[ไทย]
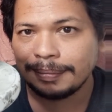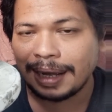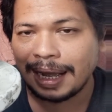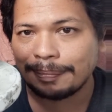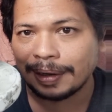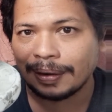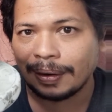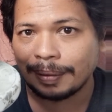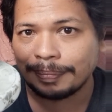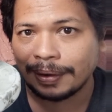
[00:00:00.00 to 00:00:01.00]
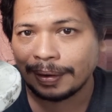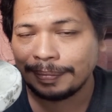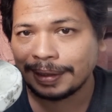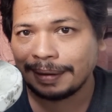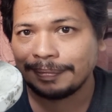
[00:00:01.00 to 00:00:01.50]
ภาพประกอบพร้อม
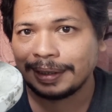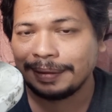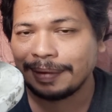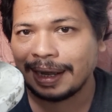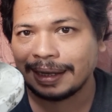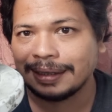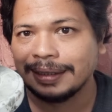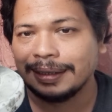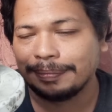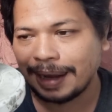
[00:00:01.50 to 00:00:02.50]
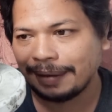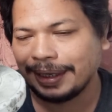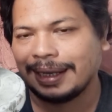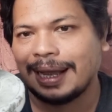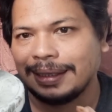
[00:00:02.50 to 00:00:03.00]
คำอธิบายก็คือภาพเห
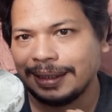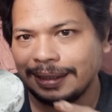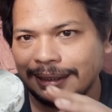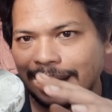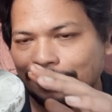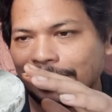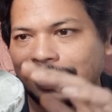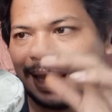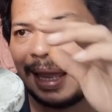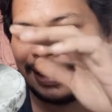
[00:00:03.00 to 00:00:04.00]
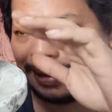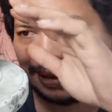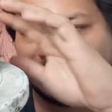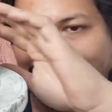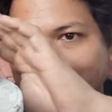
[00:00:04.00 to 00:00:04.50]
ตุการณ์จริงที่ทำแล้วแตกจริ
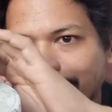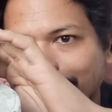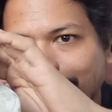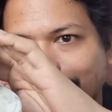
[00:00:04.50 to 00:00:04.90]
ง ๆนั่นแหละครับ